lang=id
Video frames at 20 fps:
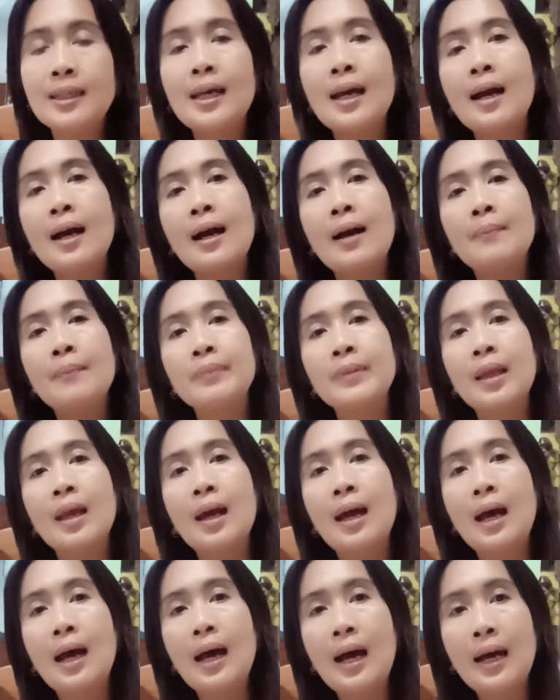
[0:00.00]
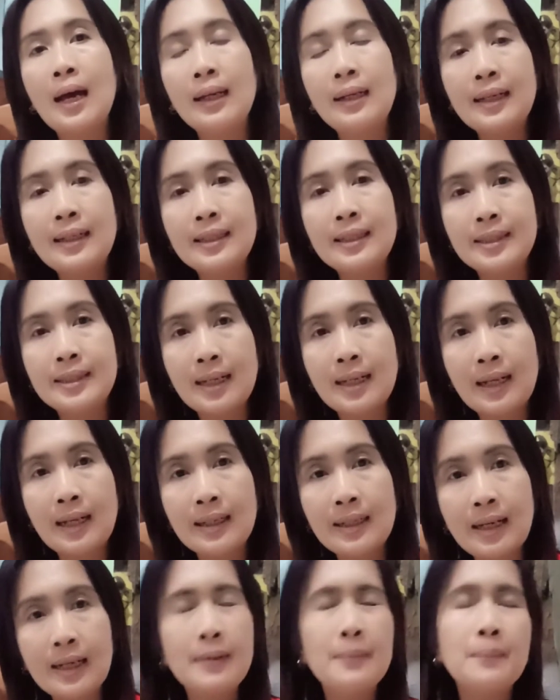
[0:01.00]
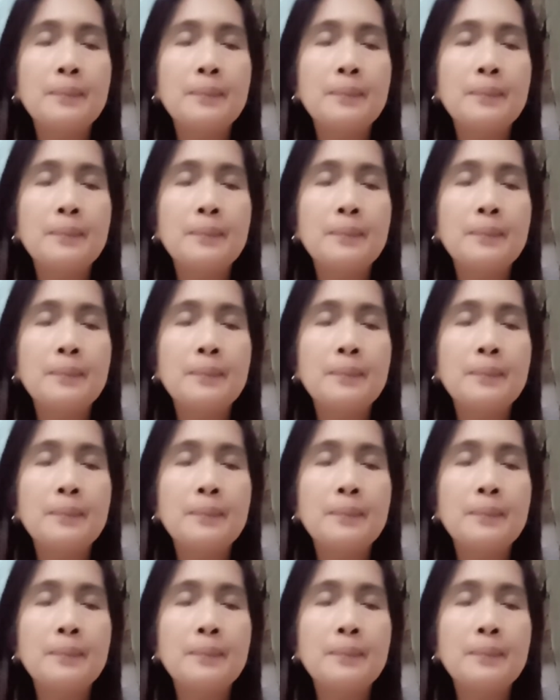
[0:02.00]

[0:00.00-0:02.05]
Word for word: yang ada di jalanan